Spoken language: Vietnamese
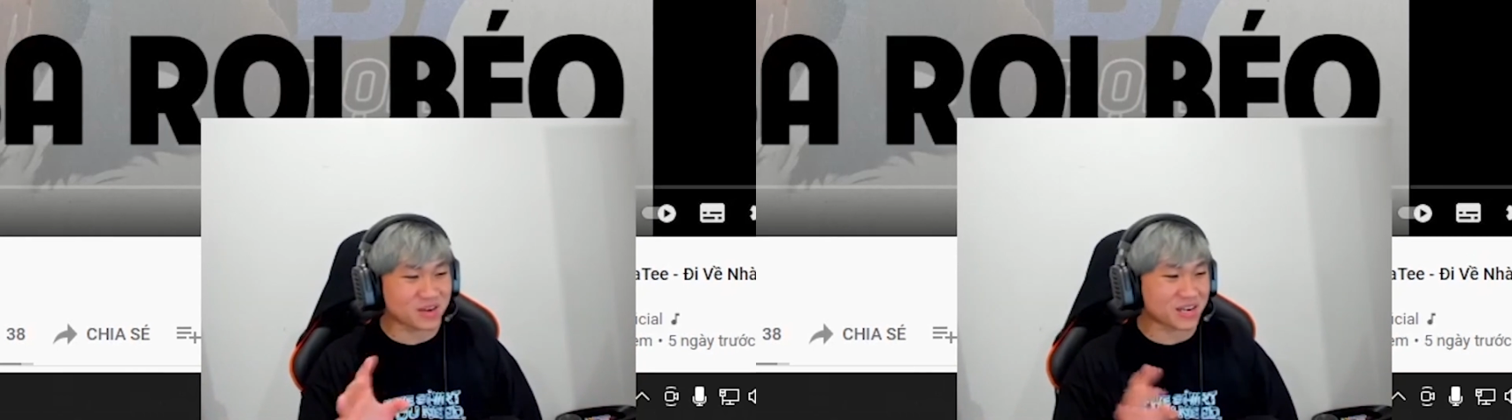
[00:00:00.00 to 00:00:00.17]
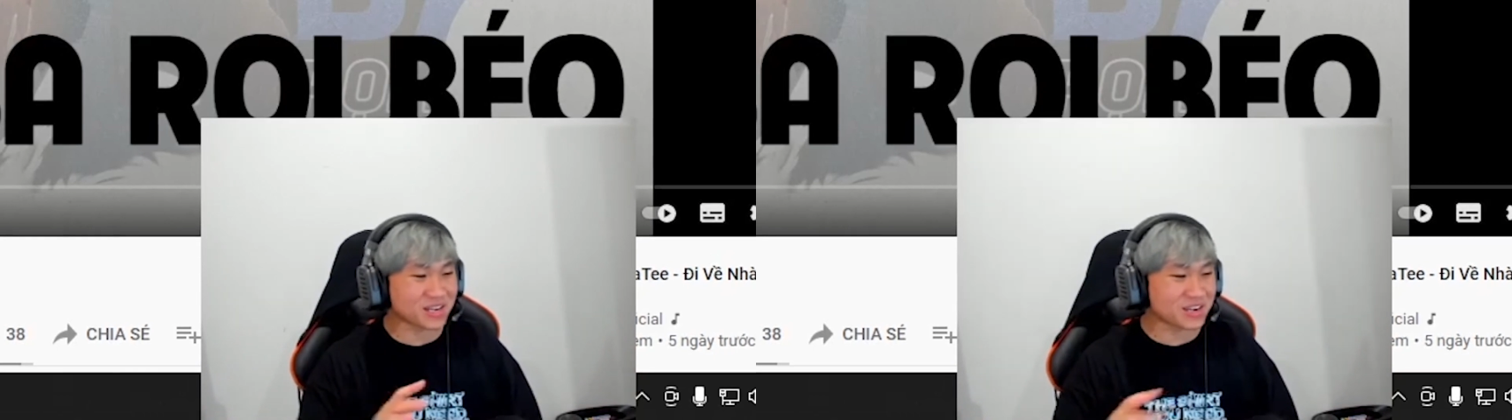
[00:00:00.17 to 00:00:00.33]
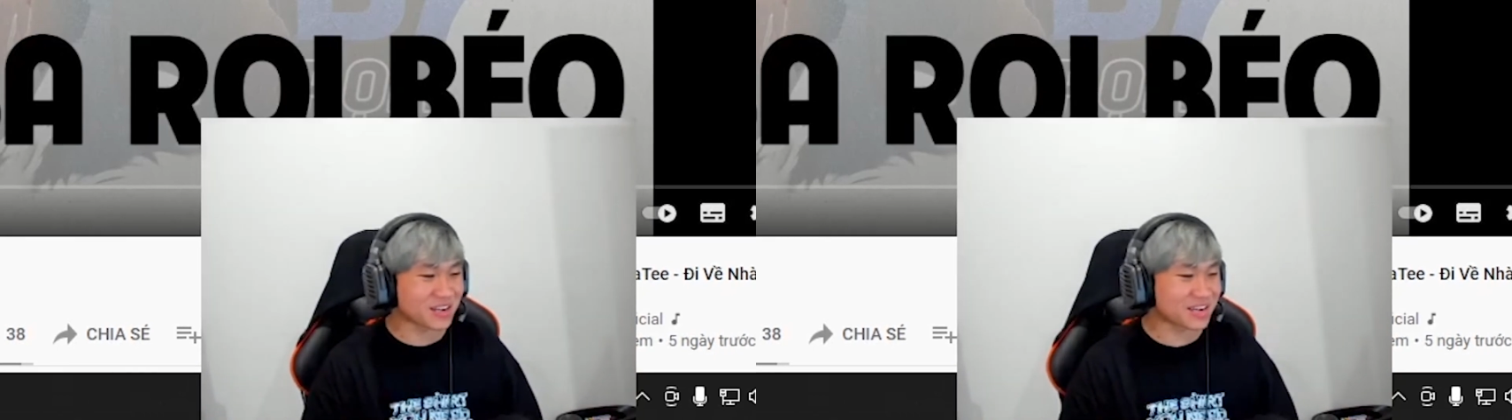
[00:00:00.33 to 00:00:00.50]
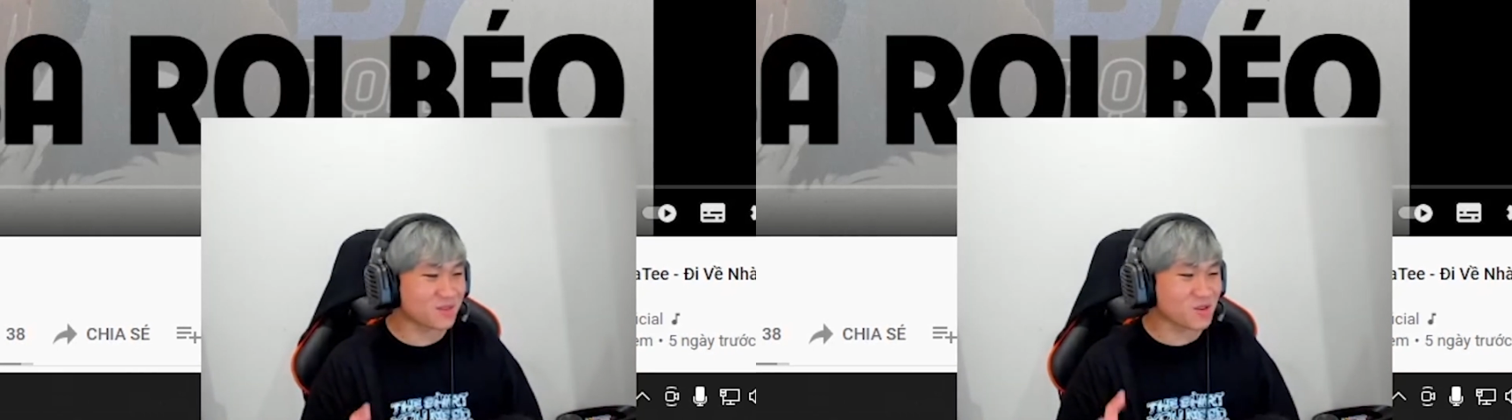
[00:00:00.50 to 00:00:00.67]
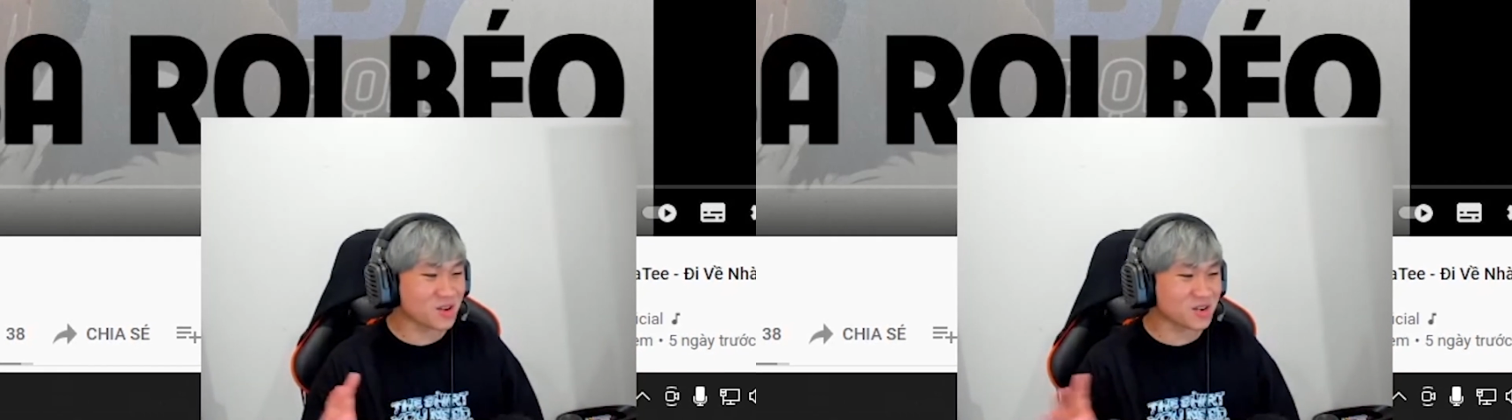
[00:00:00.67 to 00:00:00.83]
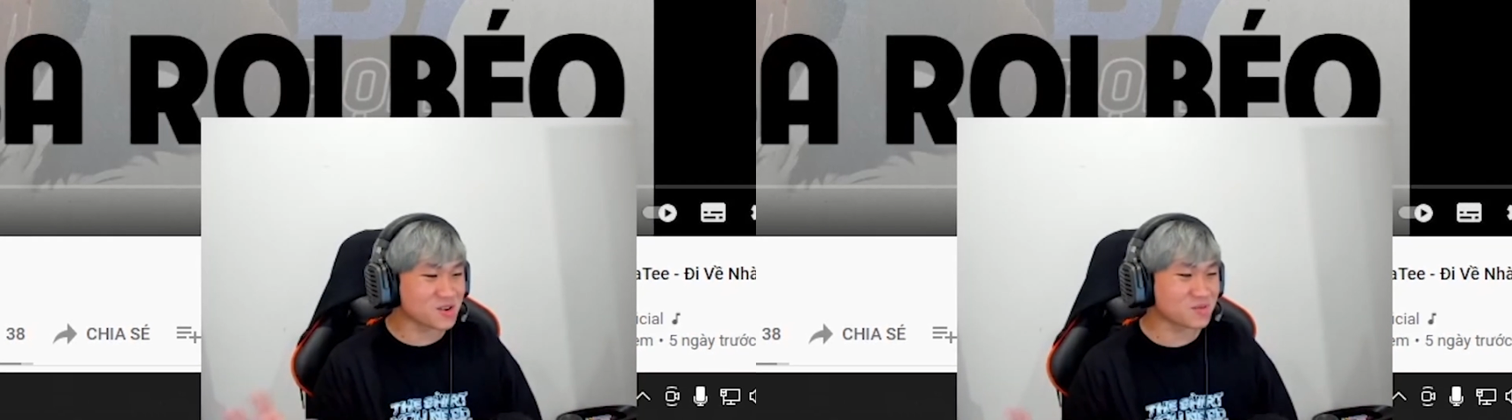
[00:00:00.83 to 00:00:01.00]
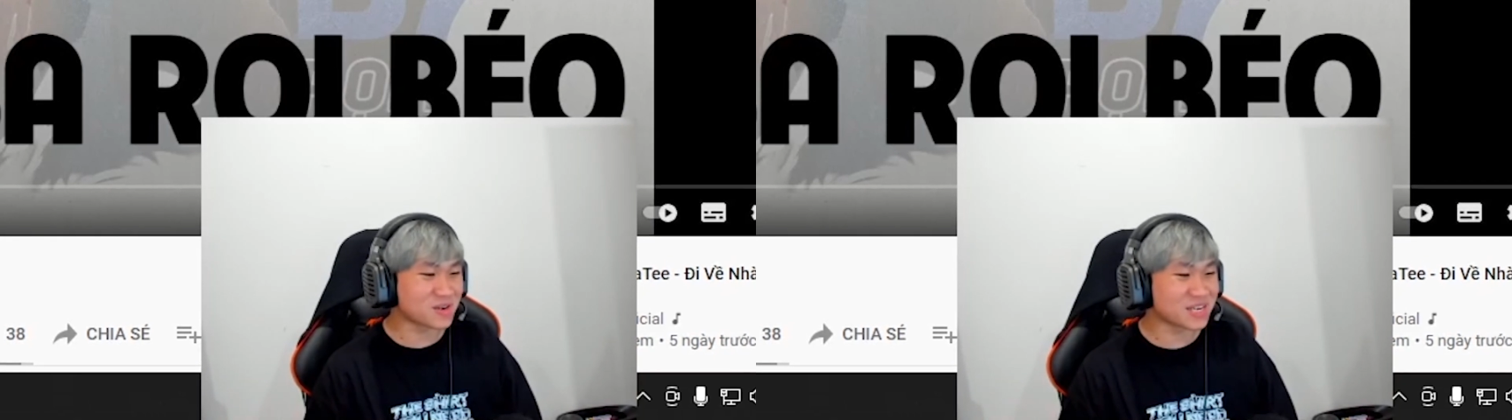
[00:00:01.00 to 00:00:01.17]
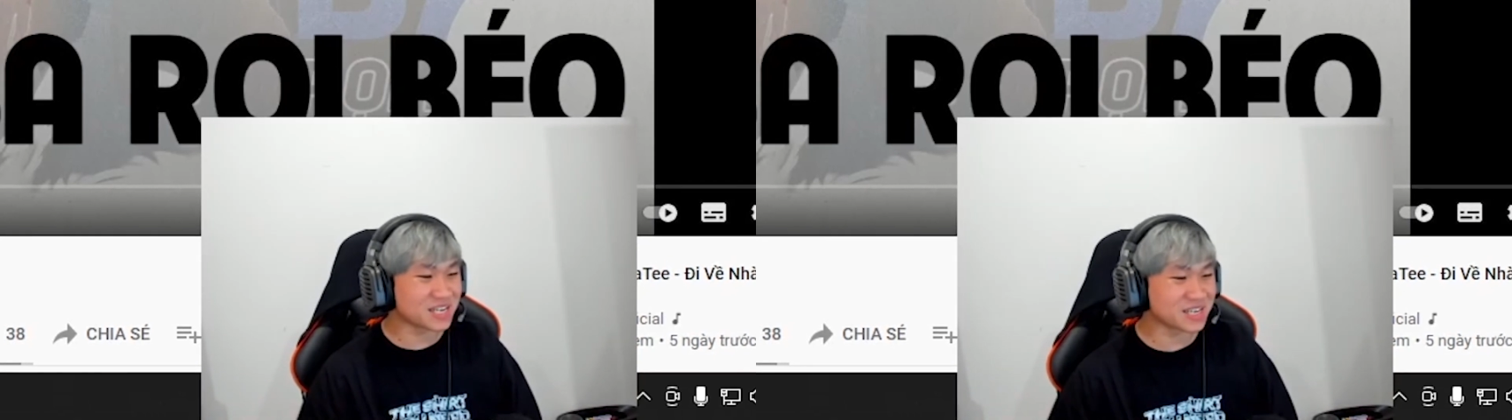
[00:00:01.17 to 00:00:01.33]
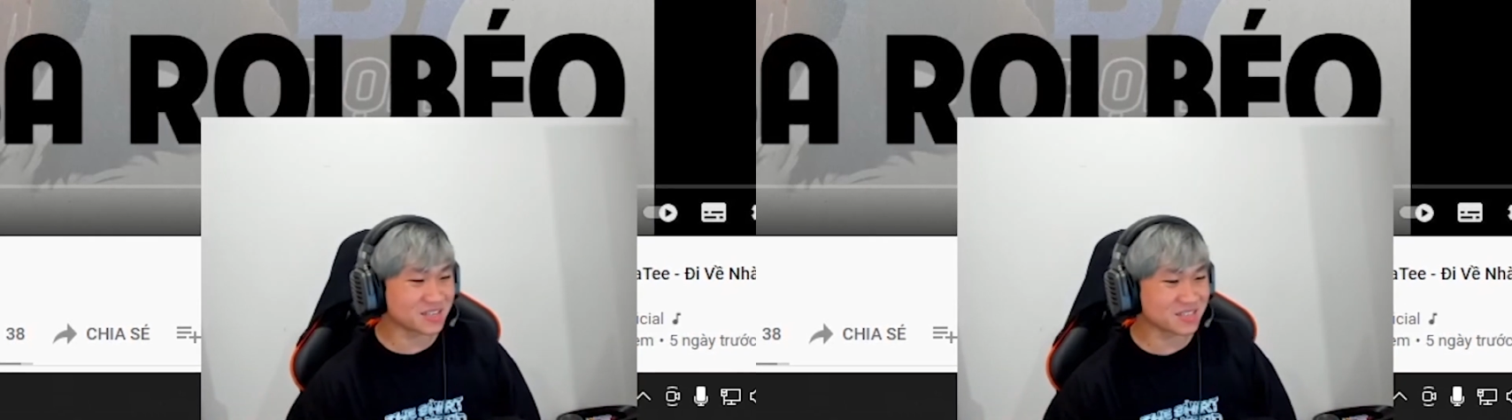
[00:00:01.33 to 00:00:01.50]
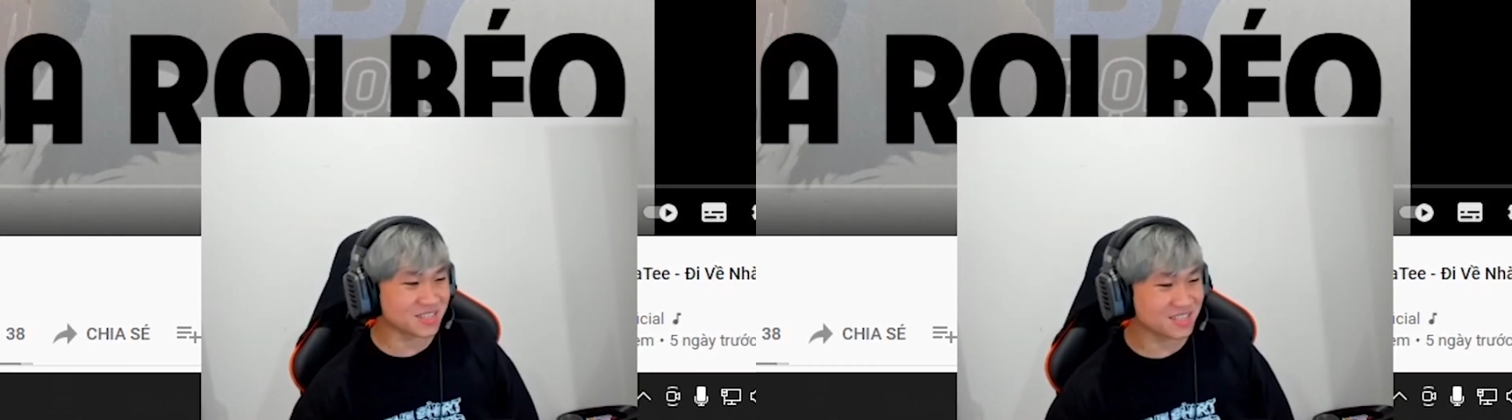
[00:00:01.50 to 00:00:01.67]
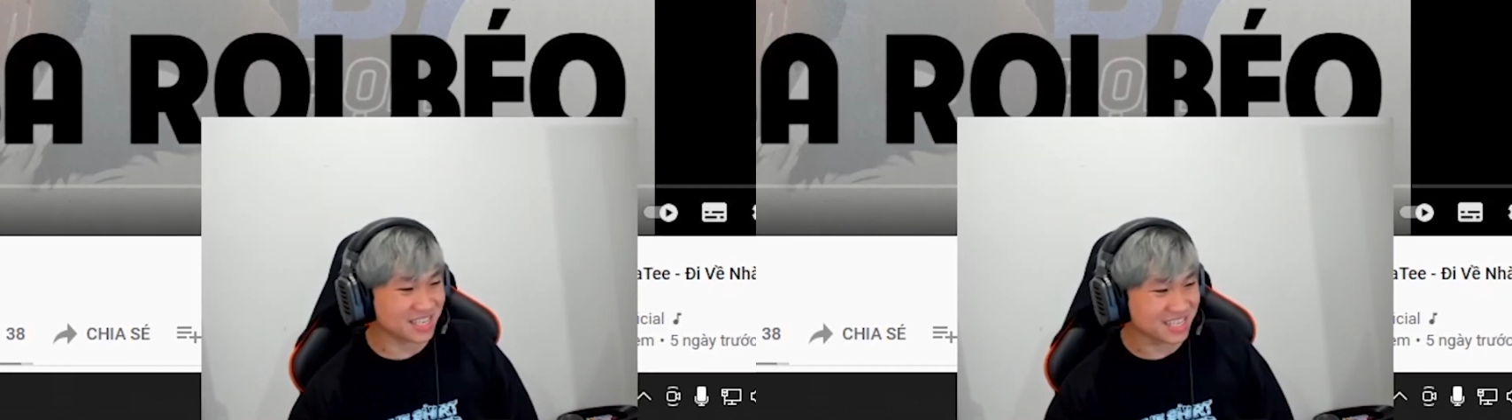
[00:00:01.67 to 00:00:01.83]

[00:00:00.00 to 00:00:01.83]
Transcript: thường anh muốn là người bình thường thôi